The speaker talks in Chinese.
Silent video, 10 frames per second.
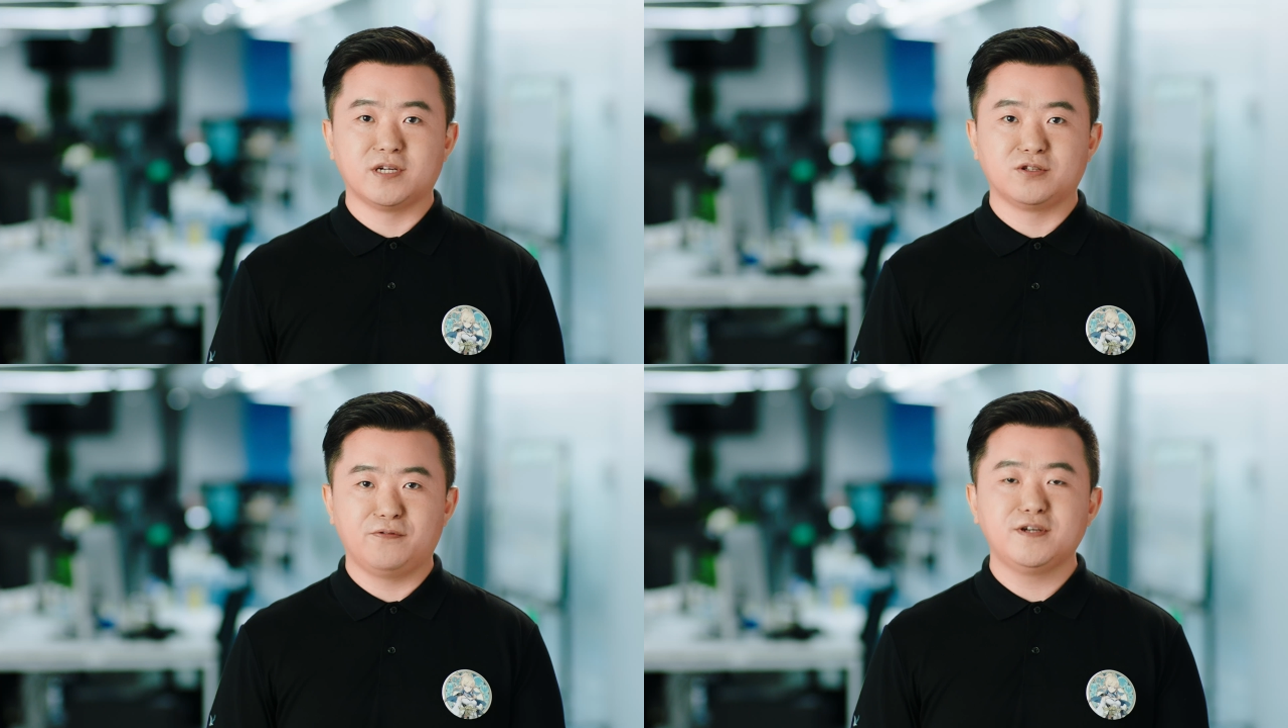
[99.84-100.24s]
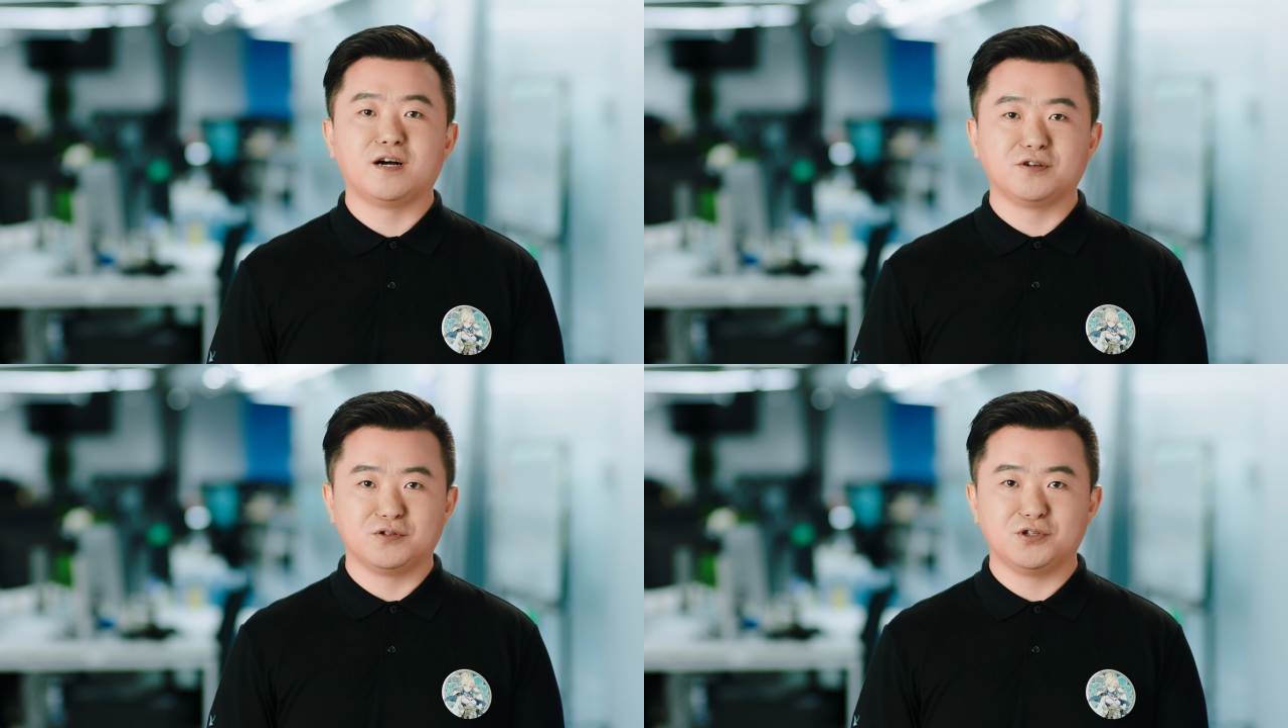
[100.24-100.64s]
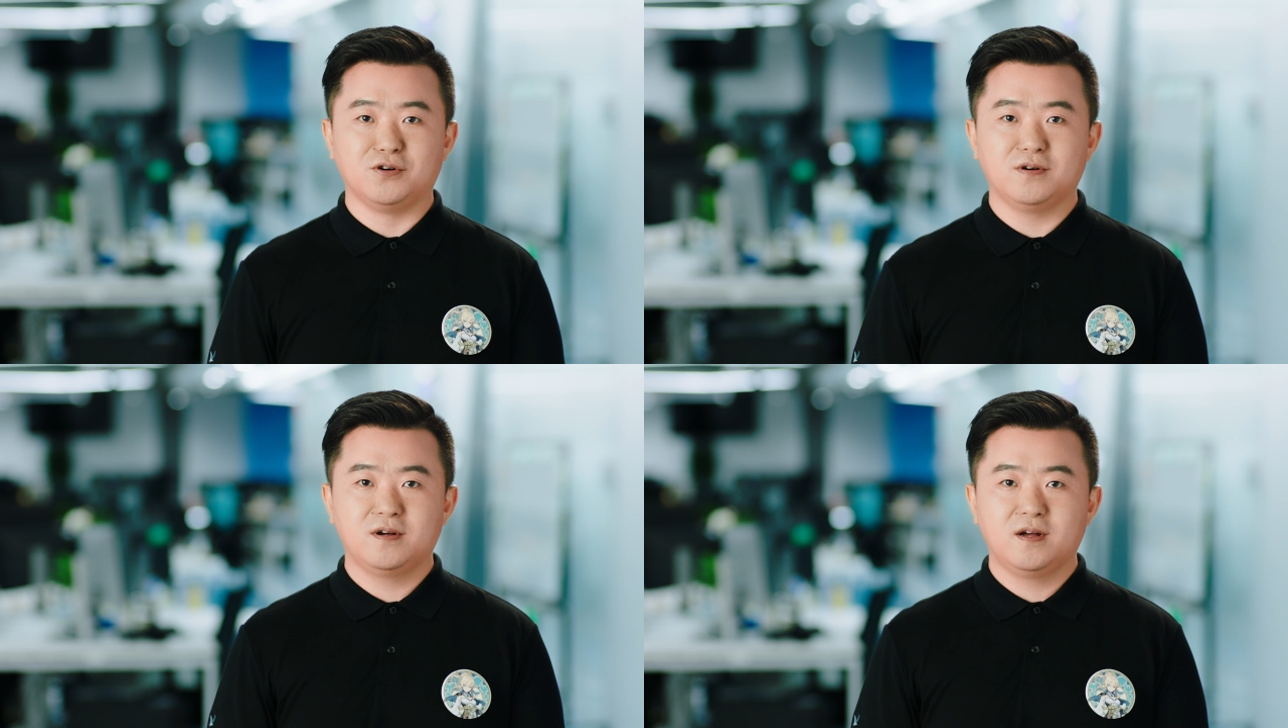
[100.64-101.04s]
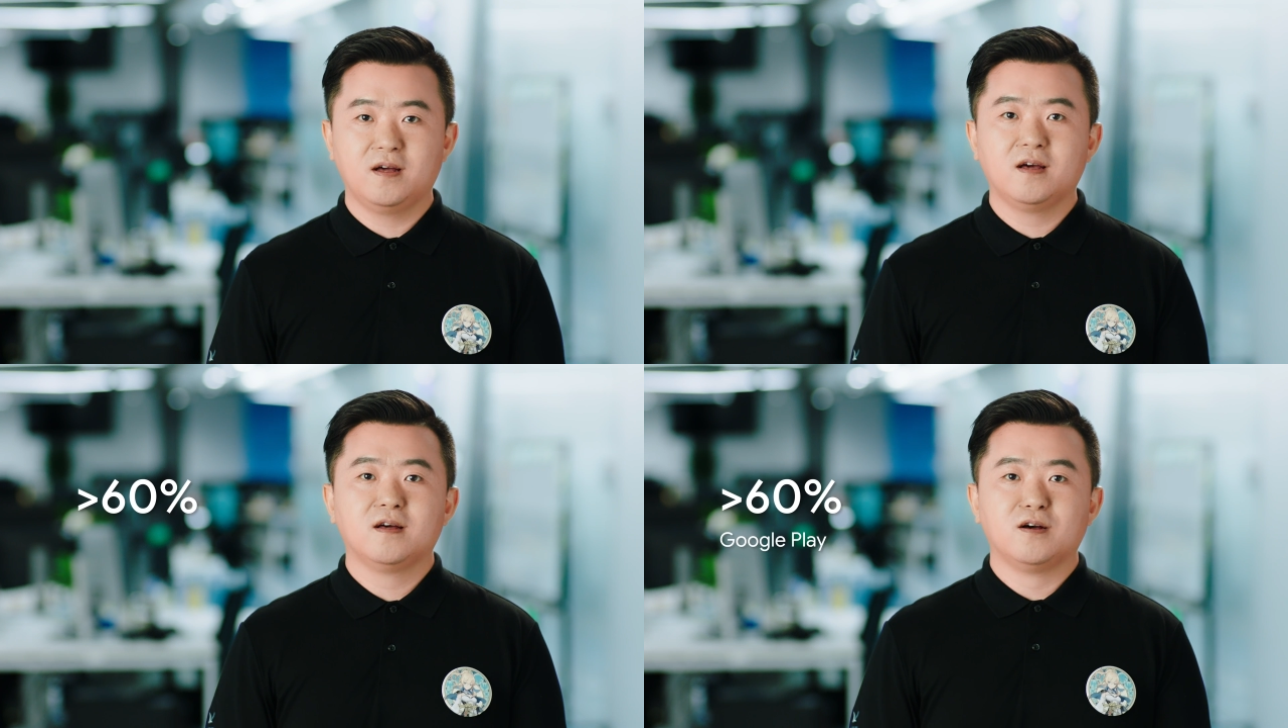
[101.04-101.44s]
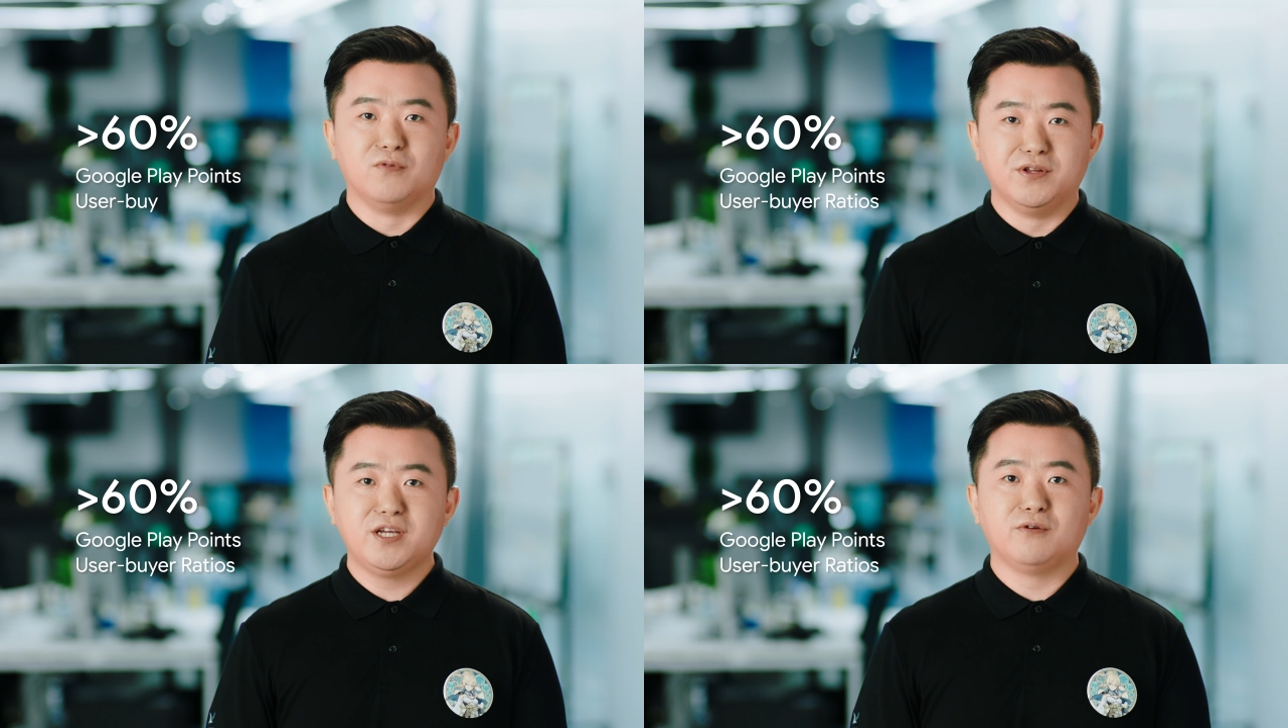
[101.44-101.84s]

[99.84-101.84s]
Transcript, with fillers: 表现都非常优秀，稳